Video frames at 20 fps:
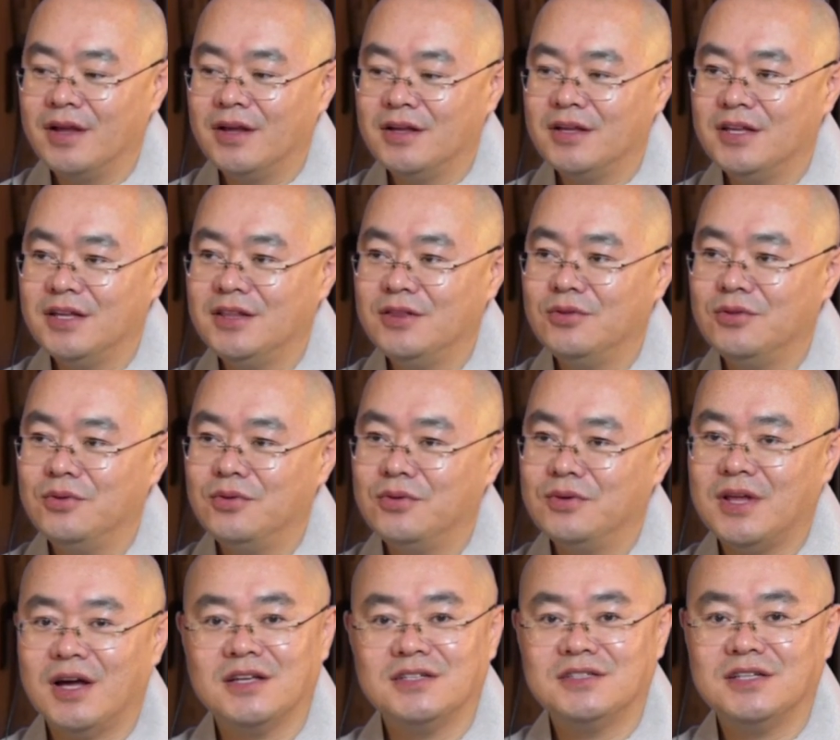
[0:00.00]
인도
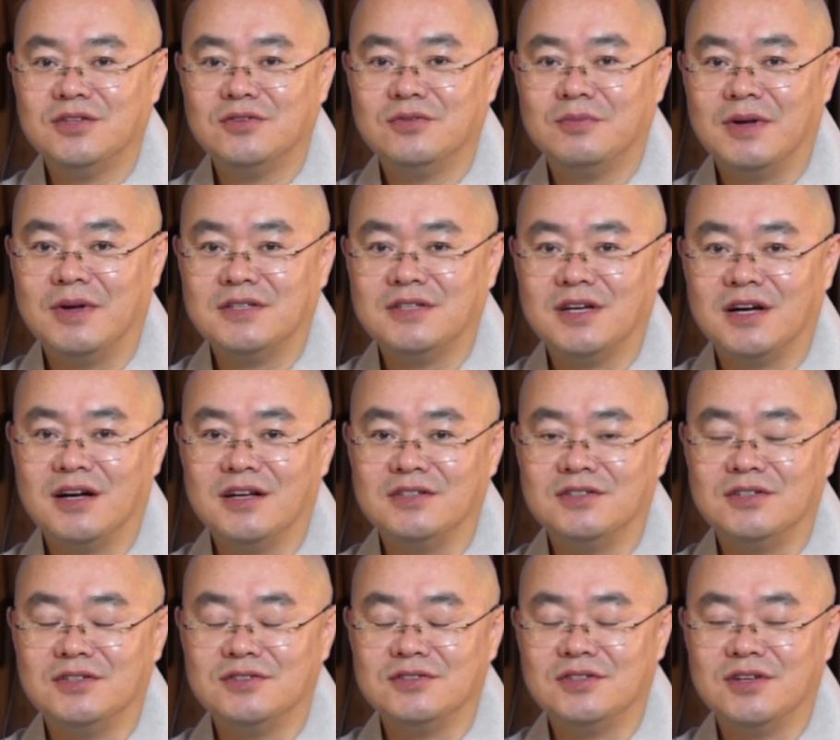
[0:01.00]
당시에도
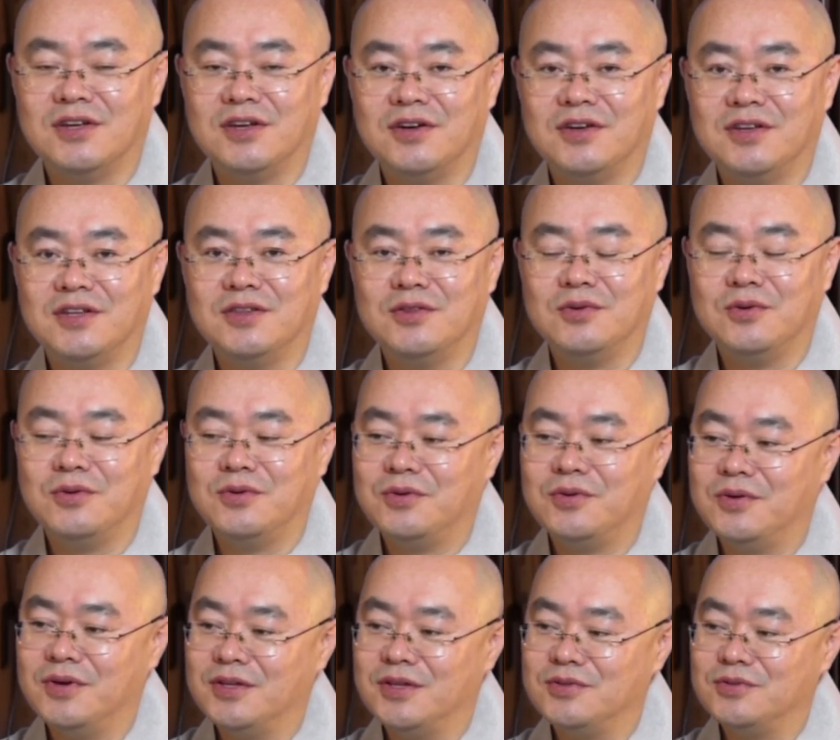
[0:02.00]
마찬가지였어요.
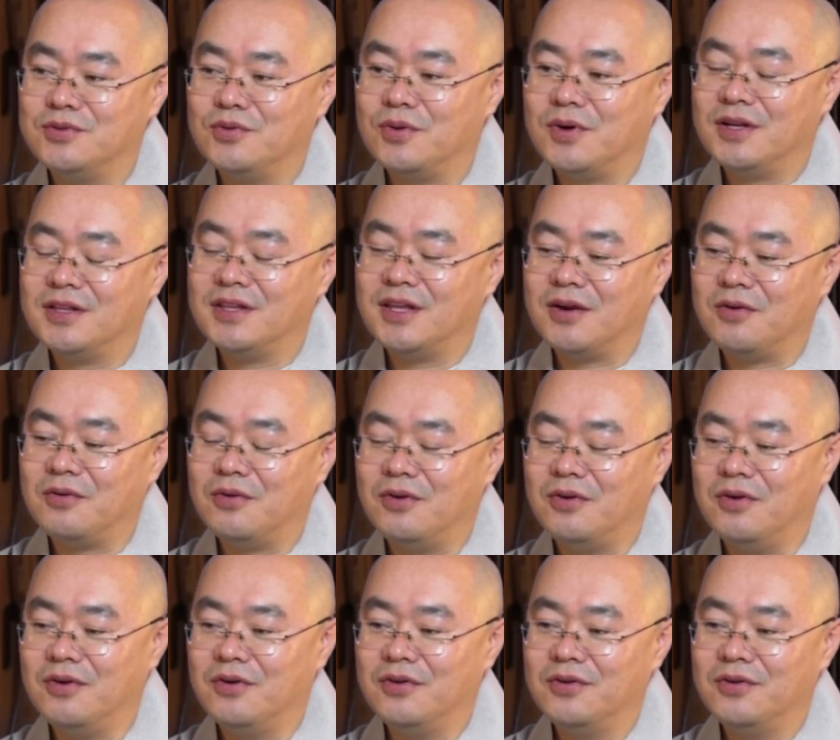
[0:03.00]
인도에도 똑같았고,